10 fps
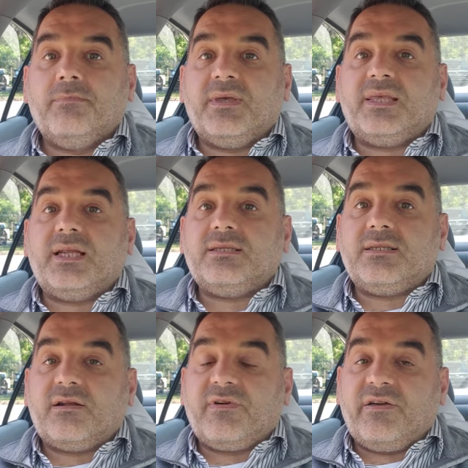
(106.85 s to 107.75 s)
مثلا
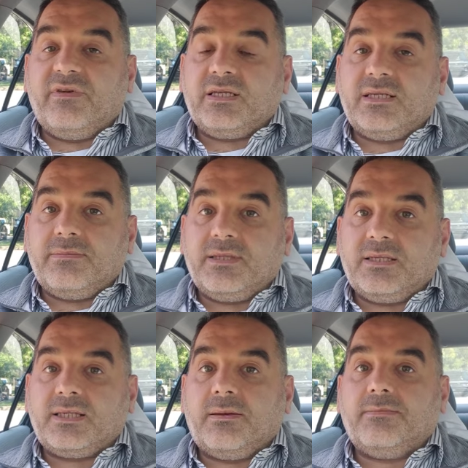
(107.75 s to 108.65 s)
سرفايفنج
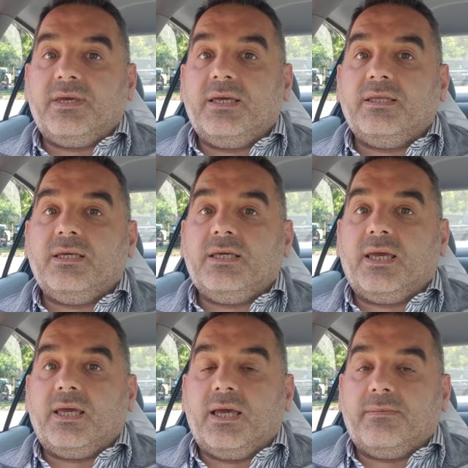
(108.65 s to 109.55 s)
سيبسس كامبين
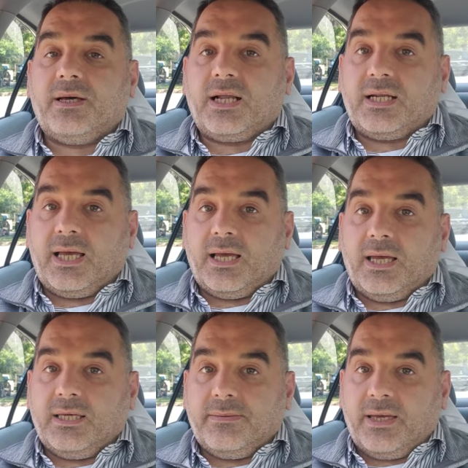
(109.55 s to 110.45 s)
هي عباره عن
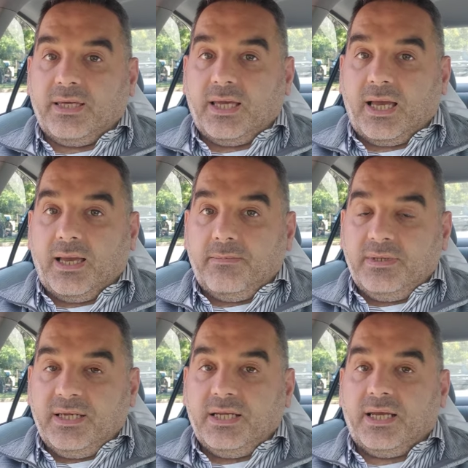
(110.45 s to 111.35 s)
هي
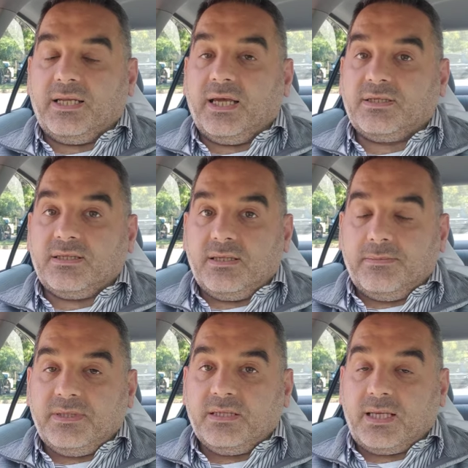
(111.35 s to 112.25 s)
حمله لعلاج
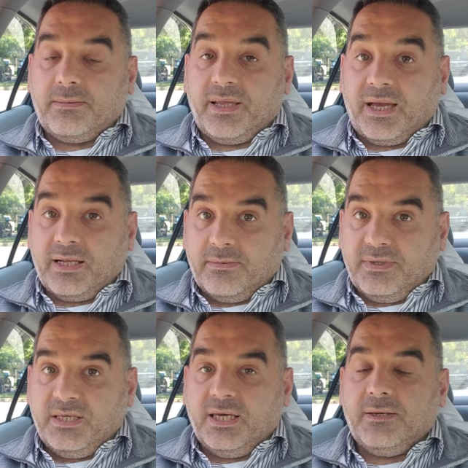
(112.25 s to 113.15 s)
السيبسس حمله
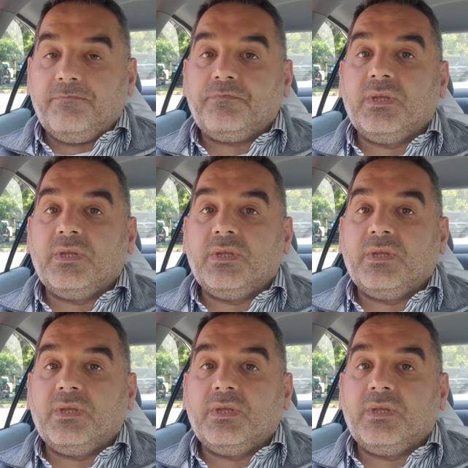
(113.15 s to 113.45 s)
عالميه